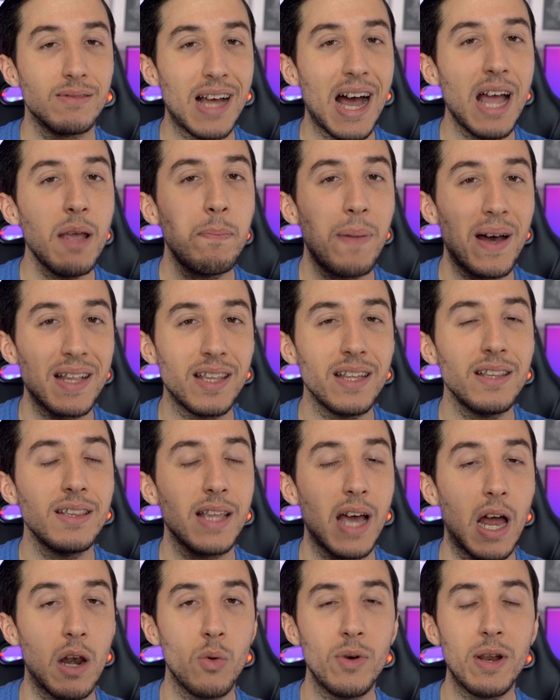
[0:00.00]
hay
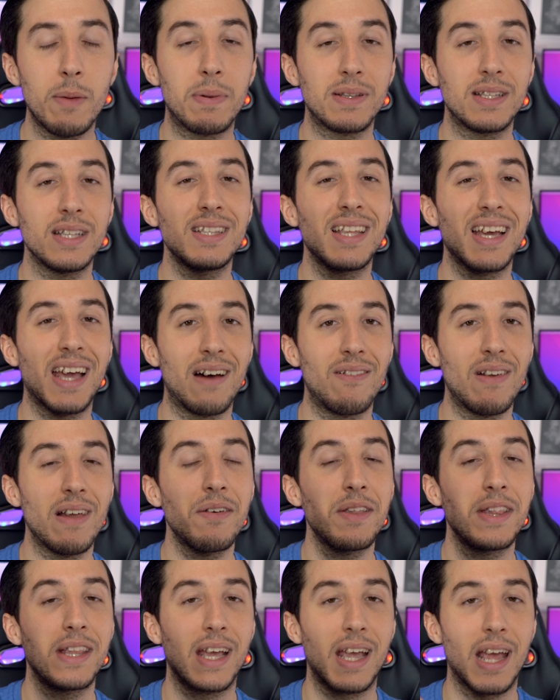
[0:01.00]
patentes, algunas patentes que
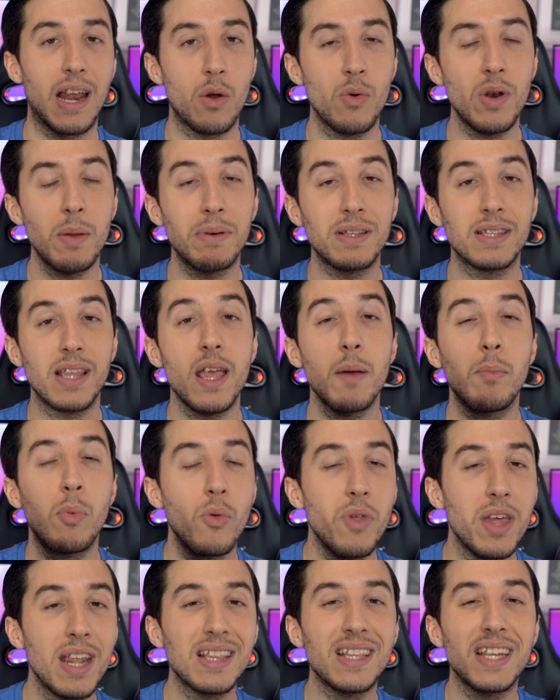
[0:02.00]
hablaban de que alguna pantalla
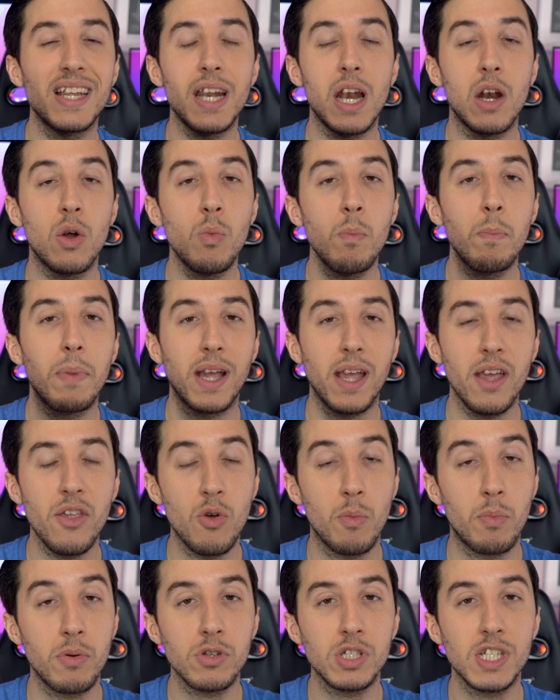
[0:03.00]
pudiera tener algún
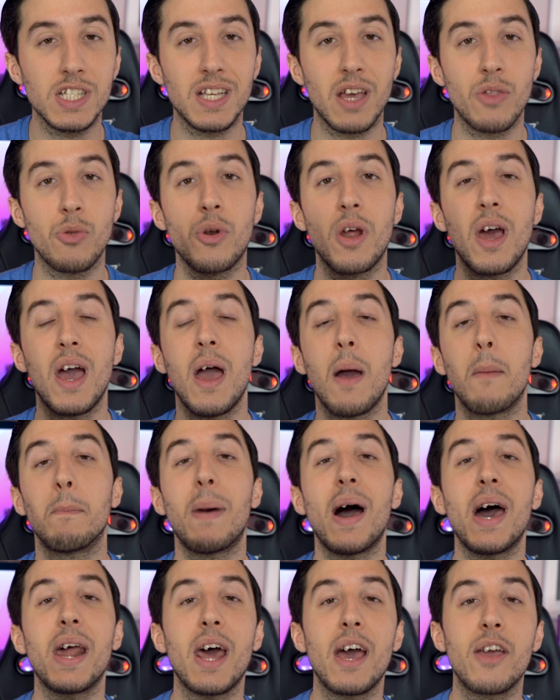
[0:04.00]
pequeño procesador
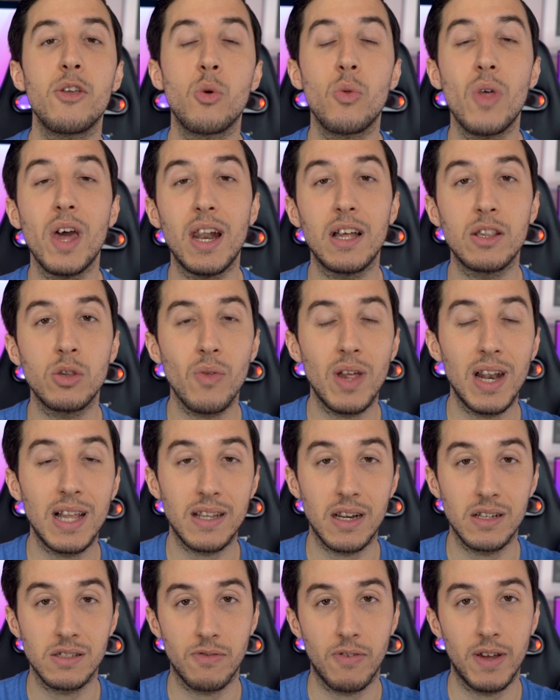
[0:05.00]
para ayudar a toda la
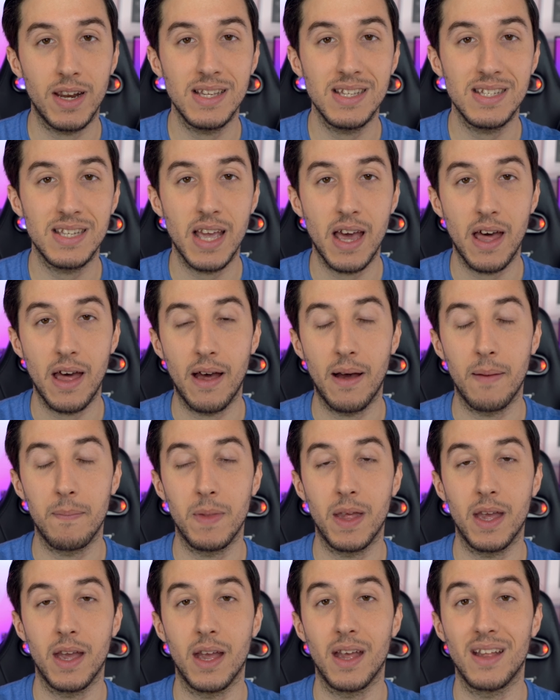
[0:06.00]
transferencia
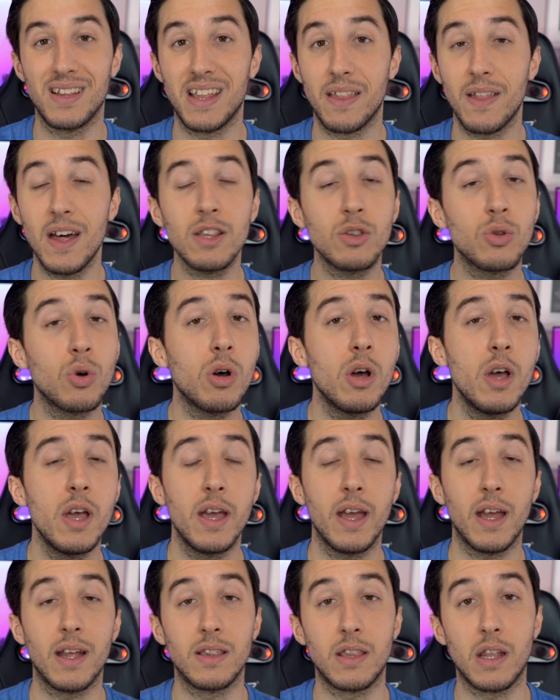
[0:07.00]
de, datos
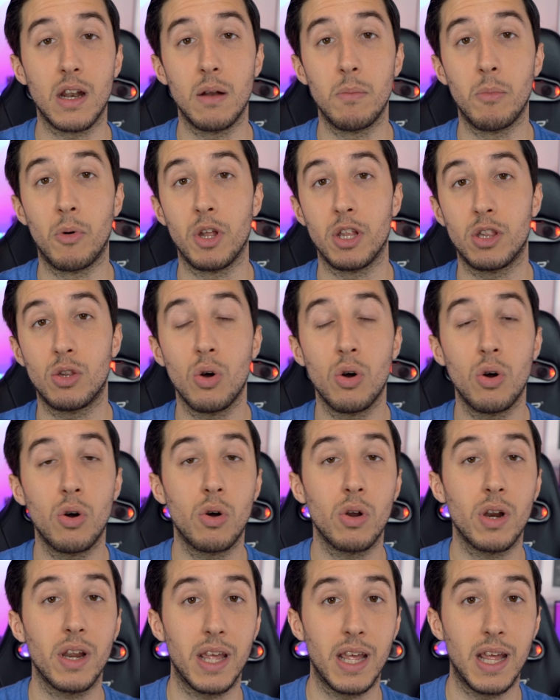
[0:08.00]
entre el
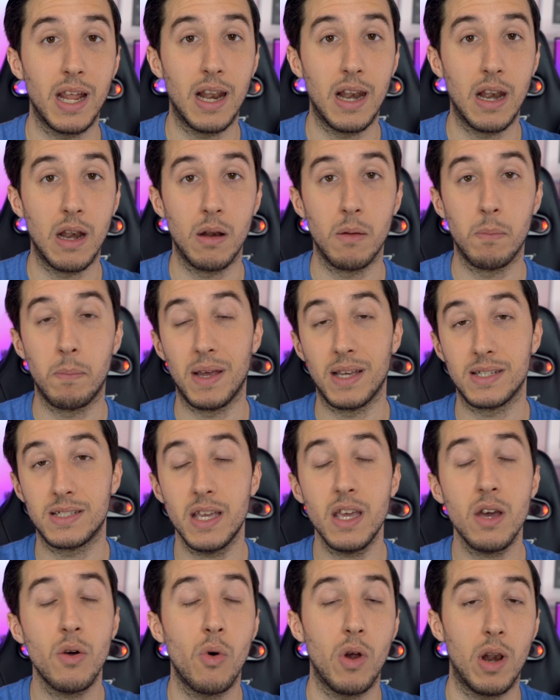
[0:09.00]
monitor y el
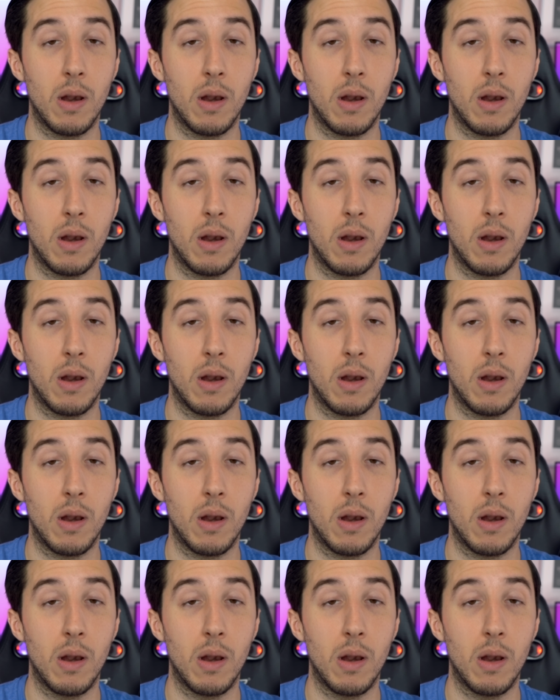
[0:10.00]
PC o